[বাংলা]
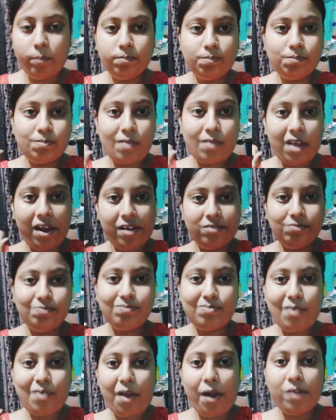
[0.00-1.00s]
তো এটা
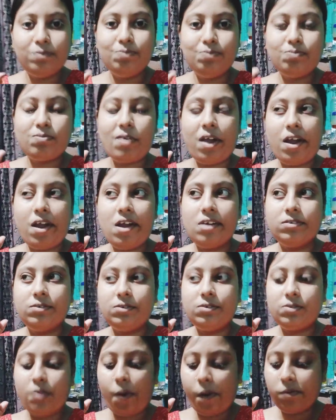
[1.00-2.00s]
অনেকেও হয়তো কমেন্ট
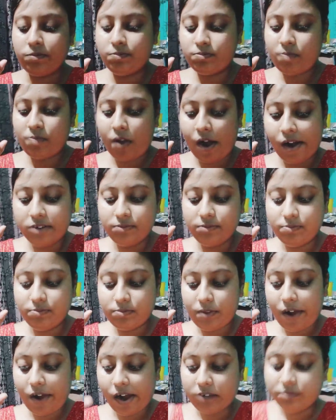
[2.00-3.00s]
করে বলতে পারো যে
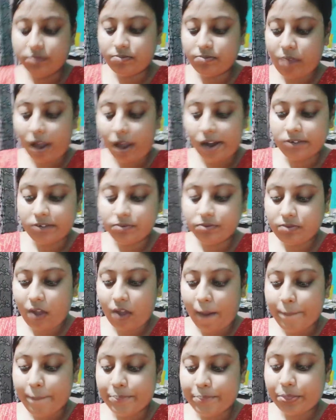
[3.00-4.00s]
খাচ্ছ আবার
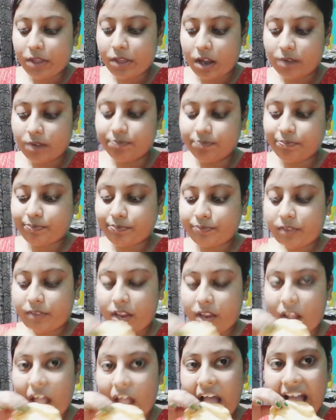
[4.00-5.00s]
ভিডিও করার কি আছে
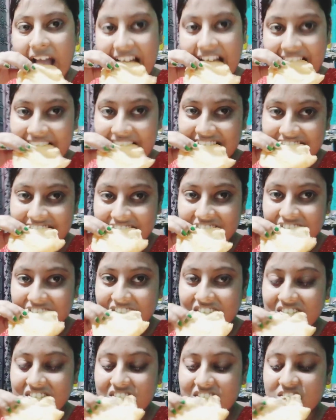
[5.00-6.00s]
কেউ কোনো বলো না
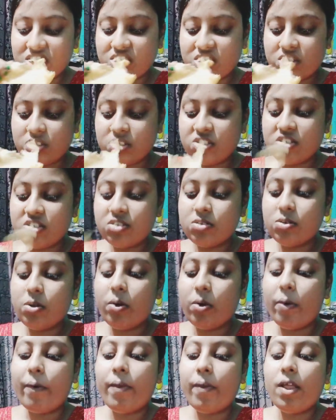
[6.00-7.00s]
বাট বলতেও
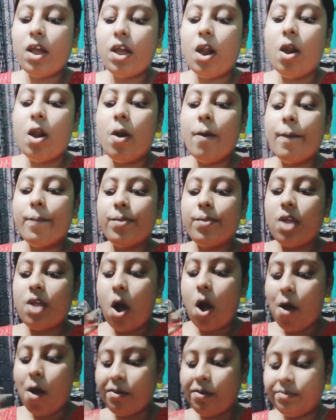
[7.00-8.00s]
পারো তো জাস্ট
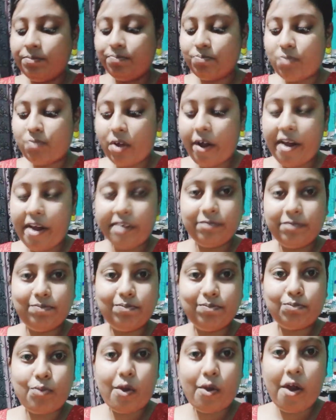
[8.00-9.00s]
মনে হলো তাই
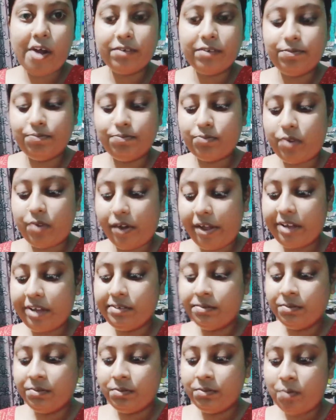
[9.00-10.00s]
করলাম আর খুব
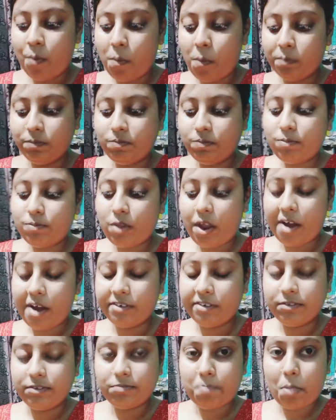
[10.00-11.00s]
গরম তার জন্য
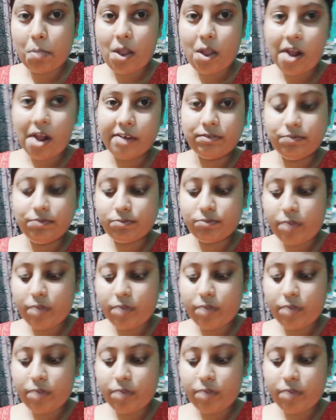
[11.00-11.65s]
এরকম